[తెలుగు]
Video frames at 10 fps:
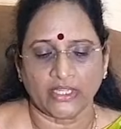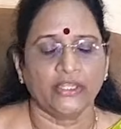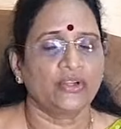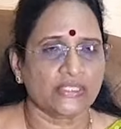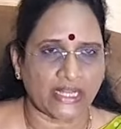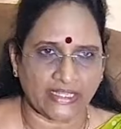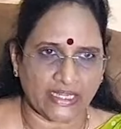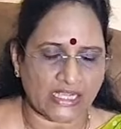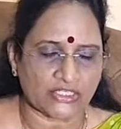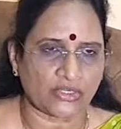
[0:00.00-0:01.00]
ఈ రోజున ఈ
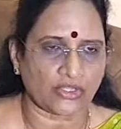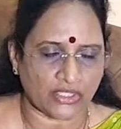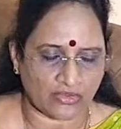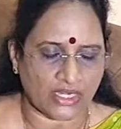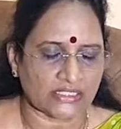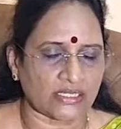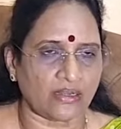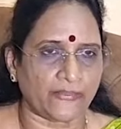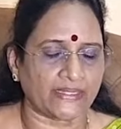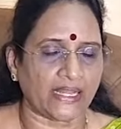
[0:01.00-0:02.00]
రాష్ట్రంలో తెలుగు
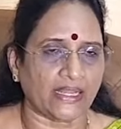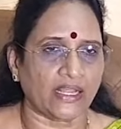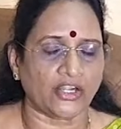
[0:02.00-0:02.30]
రాష్ట్రాల్లో ప్రధానంగా